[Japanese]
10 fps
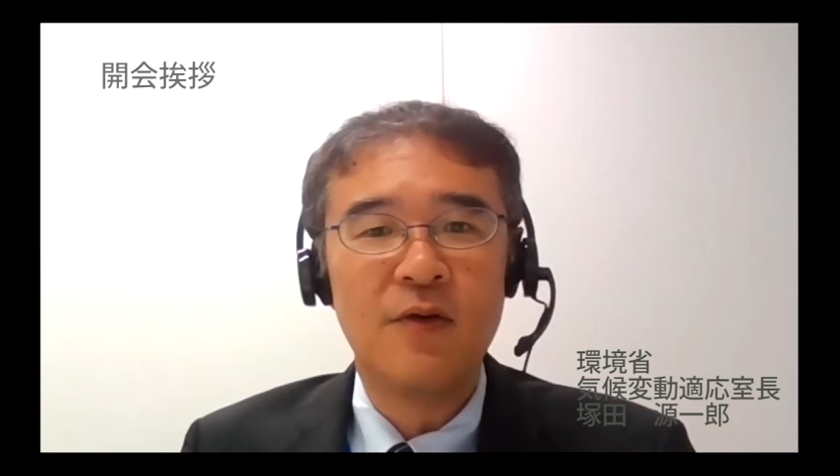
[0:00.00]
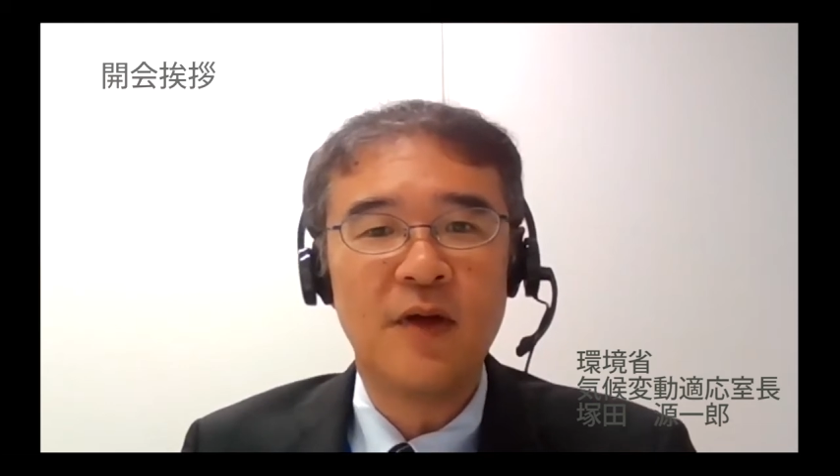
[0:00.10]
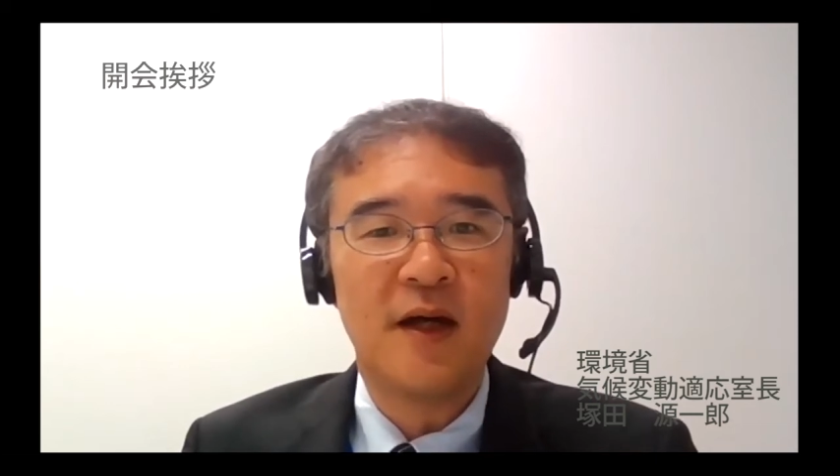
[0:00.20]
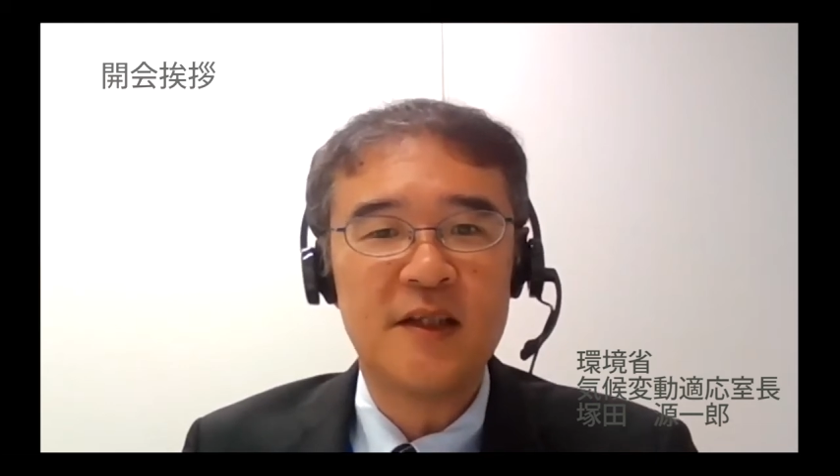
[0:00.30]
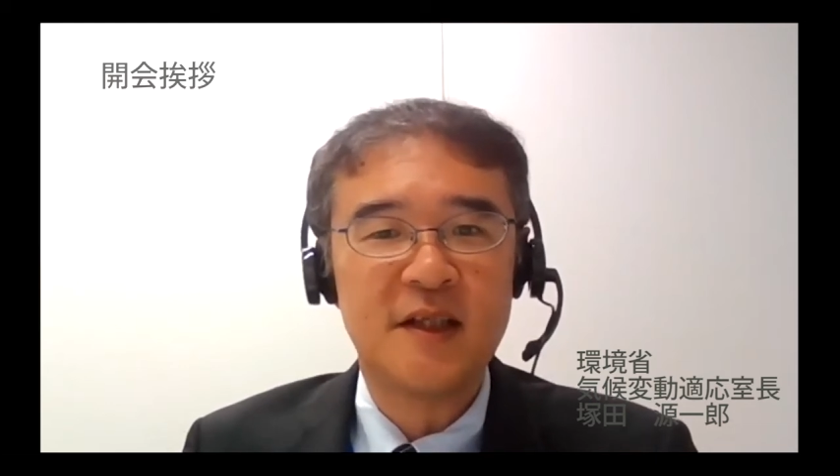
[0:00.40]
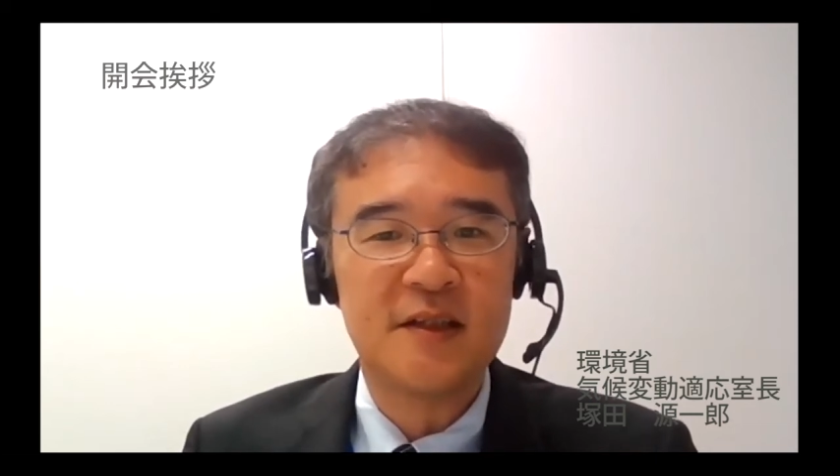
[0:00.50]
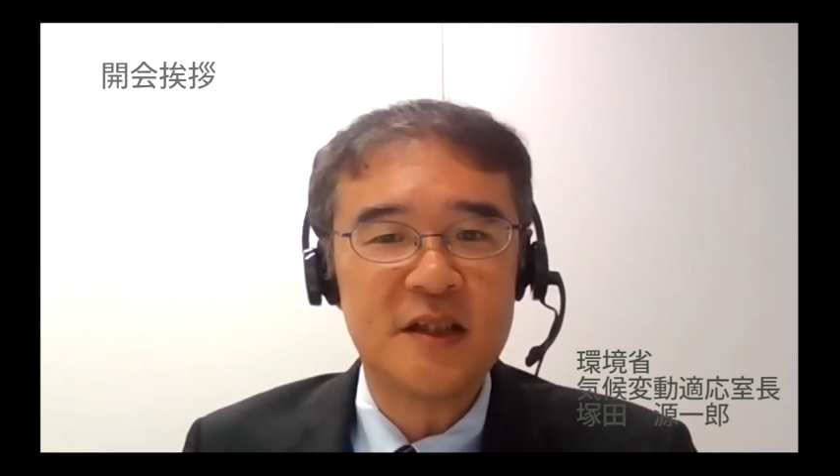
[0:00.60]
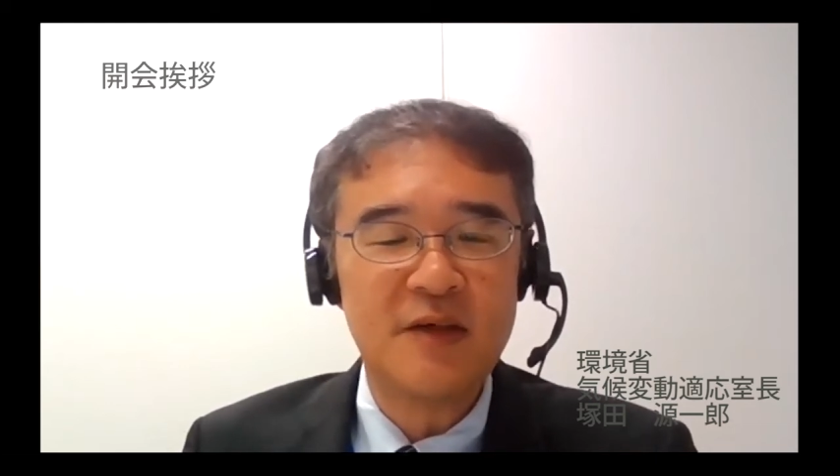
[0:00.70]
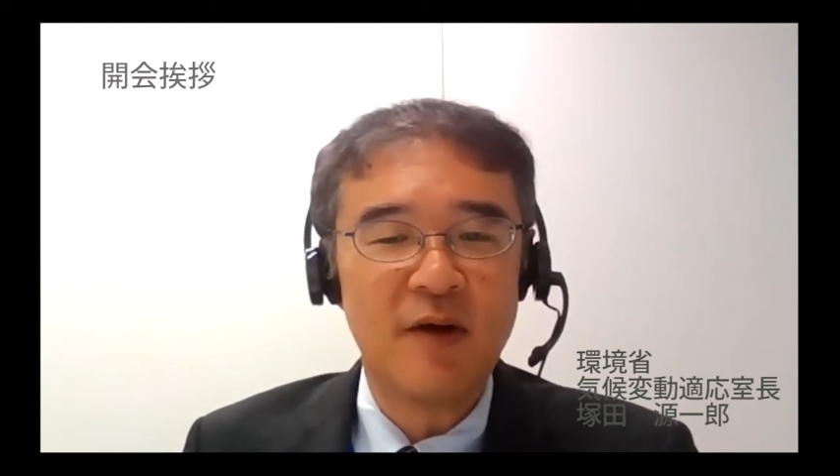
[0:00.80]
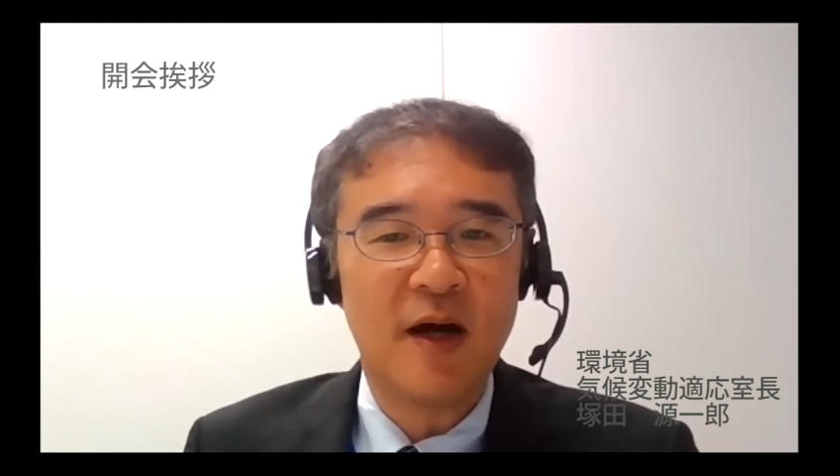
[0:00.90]
本年8
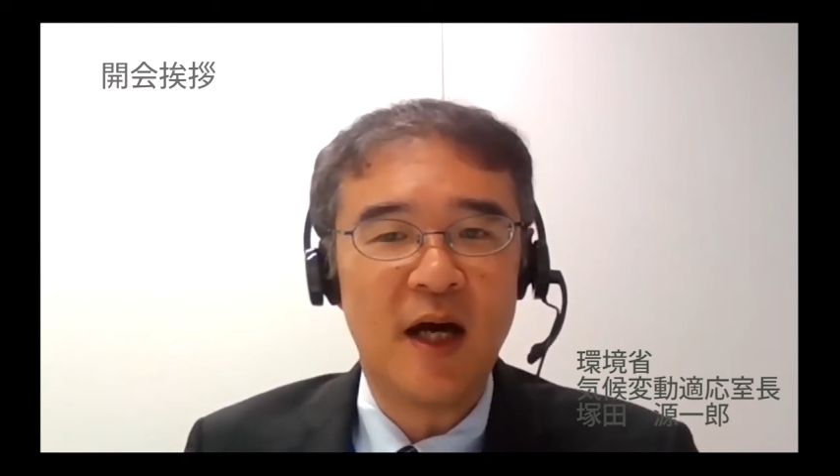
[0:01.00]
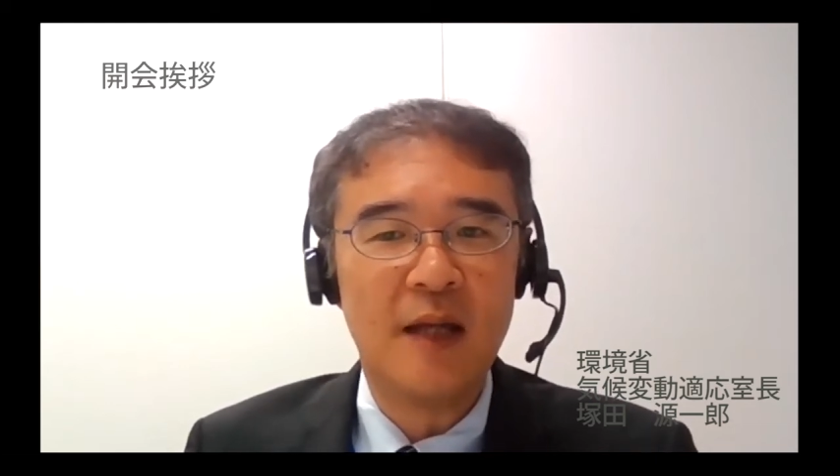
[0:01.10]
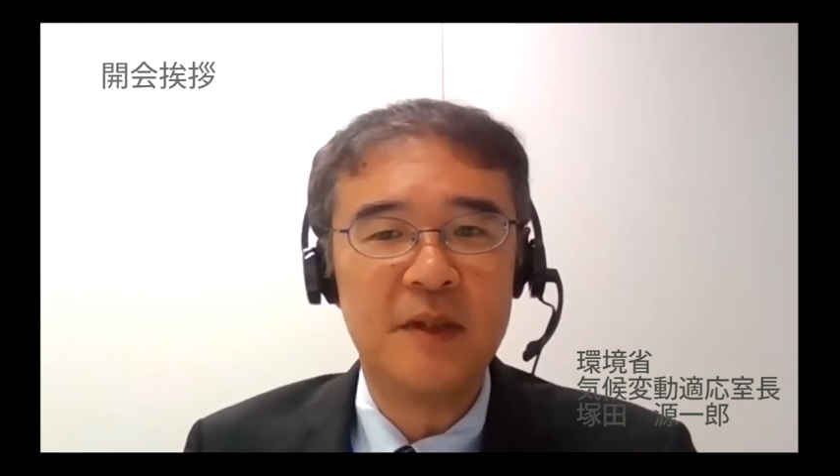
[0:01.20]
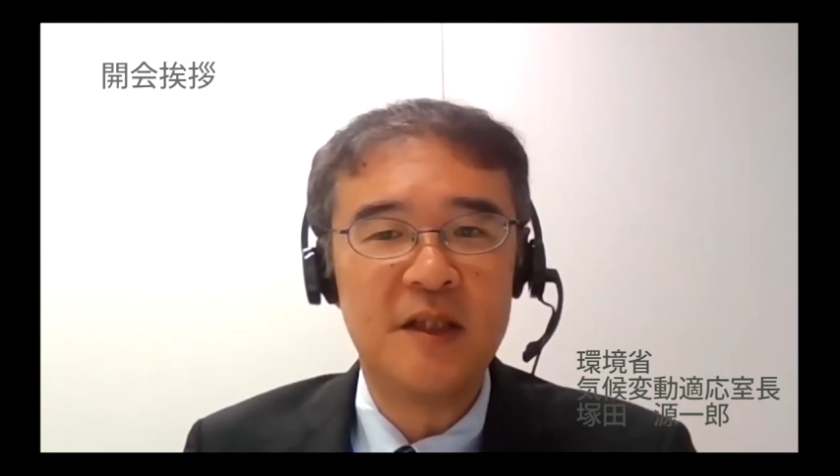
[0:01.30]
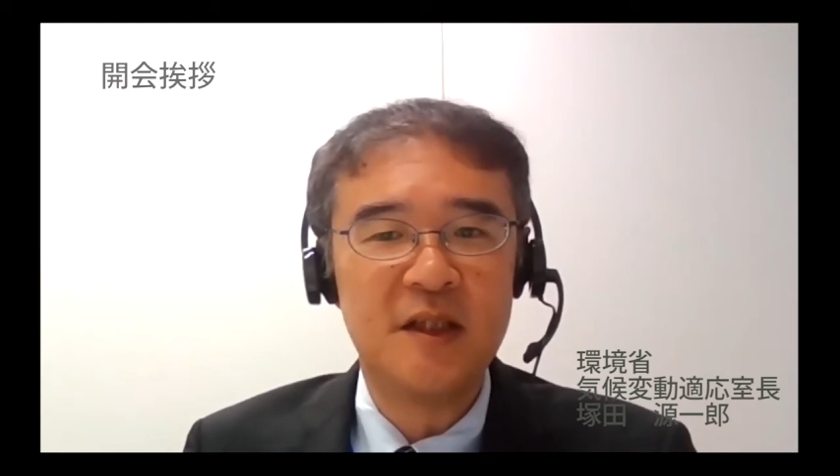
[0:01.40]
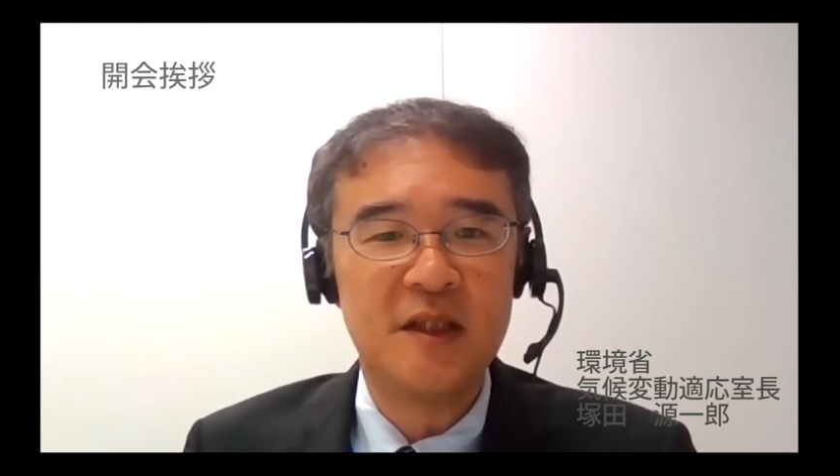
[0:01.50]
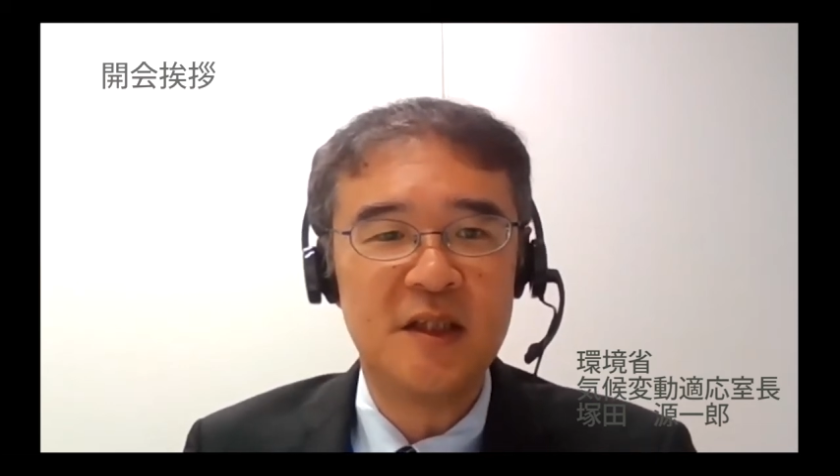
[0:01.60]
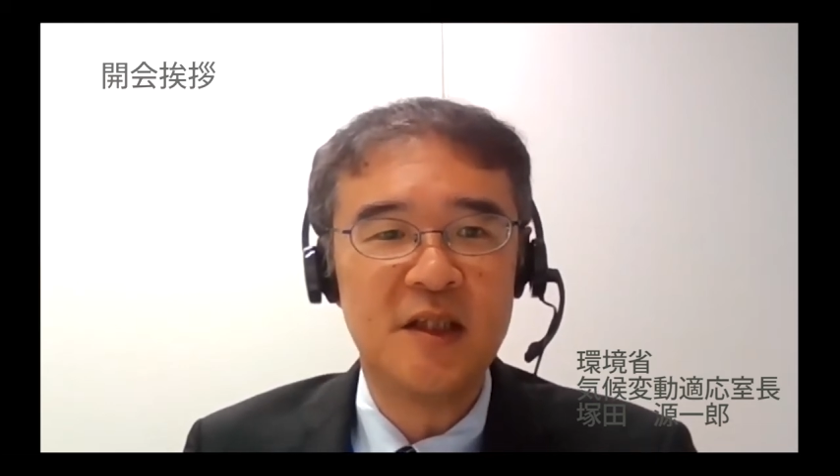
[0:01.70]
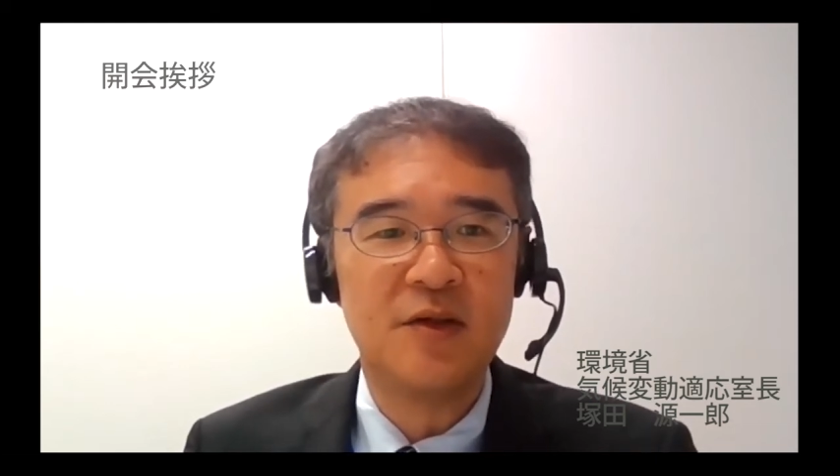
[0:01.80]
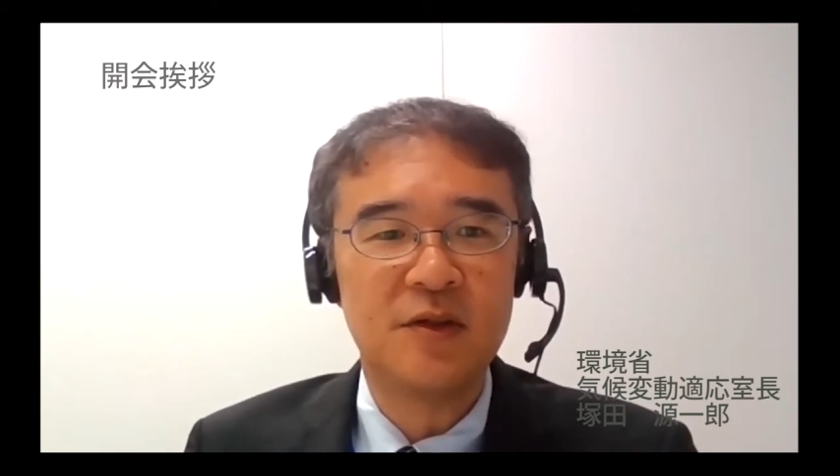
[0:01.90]
月には IPCC に